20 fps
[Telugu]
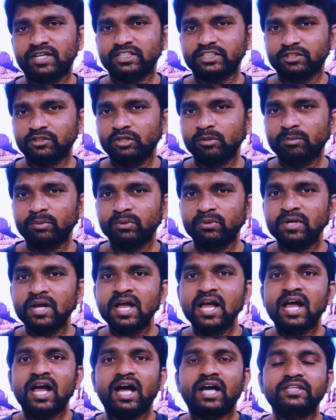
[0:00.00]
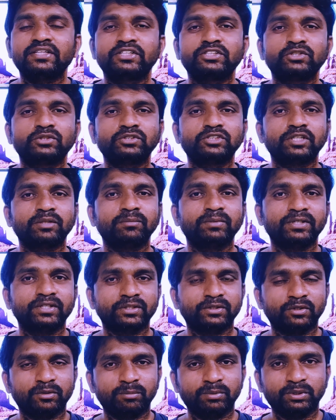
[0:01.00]
వాట్సాప్ గ్రూప్లో అదర్ సోషల్ మీడియా
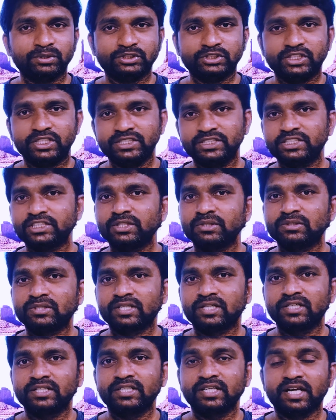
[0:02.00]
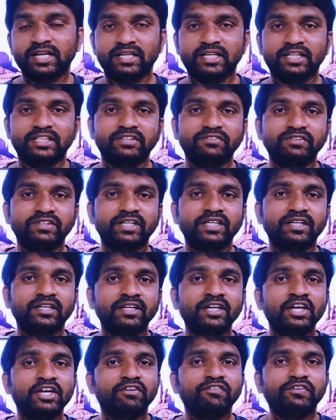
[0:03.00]
గ్రూప్లో షేర్ చేయగలుగుతారని అండ్ అదేవిధంగా
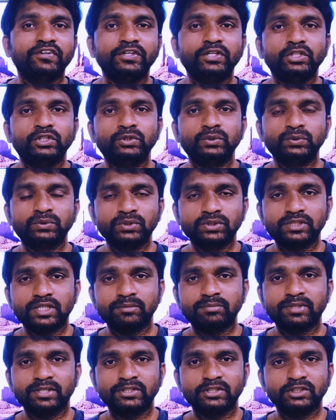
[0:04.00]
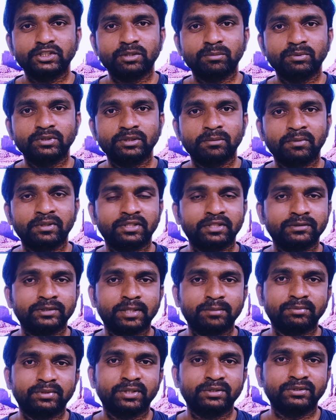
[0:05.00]
వీడియో చూస్తూ సబ్స్క్రైబ్ చేసుకోకపోతే మాత్రం
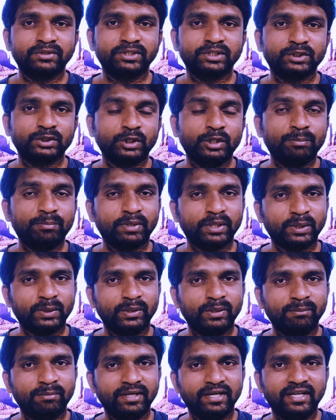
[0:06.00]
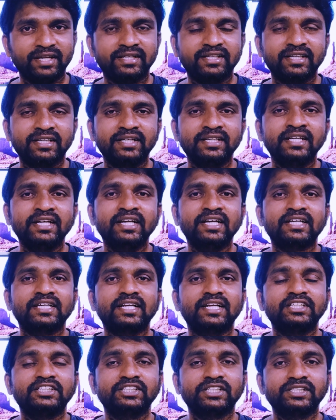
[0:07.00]
సబ్స్క్రైబ్ చేసేసుకొని పక్కనున్న బెల్లైకాన్ని క్లిక్
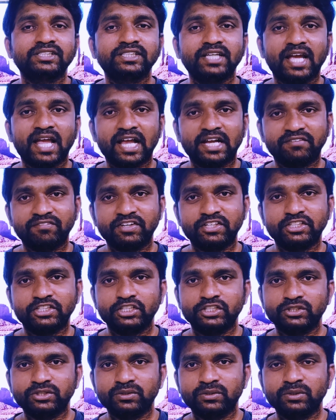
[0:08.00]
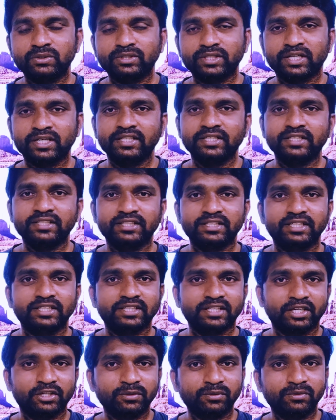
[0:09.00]
క్లిక్ చేసి యాక్టివేట్ చేసుకోగలుగుతారని
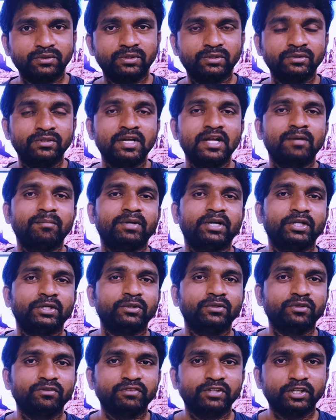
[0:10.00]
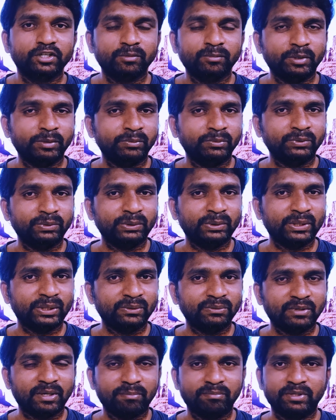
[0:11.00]
నేనైతే అనుకుంటూ మరి ఇంకో వీడియోలో మేము
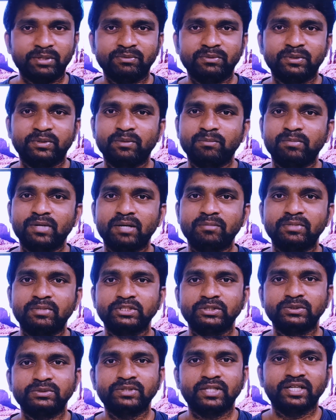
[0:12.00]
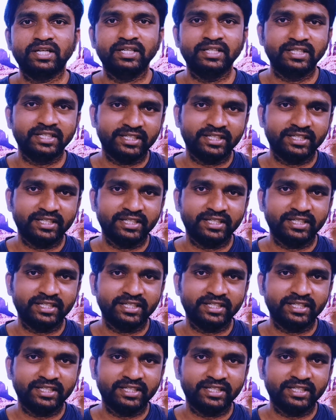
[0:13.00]
ముందుంటాను అప్పటి వరకు బాయ్ బై సీ టాటా